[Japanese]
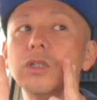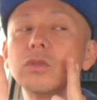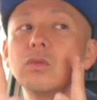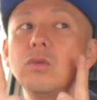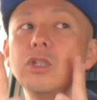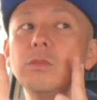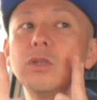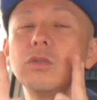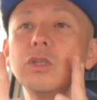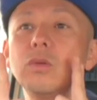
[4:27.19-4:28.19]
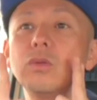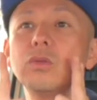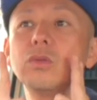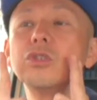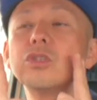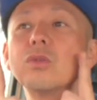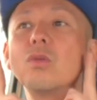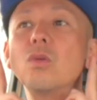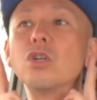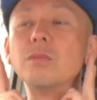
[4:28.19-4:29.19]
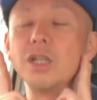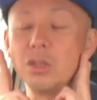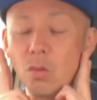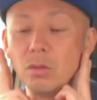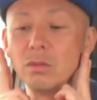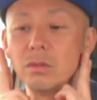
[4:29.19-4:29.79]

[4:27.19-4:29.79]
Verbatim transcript: その奥歯のにほんの後ろの奥歯にほん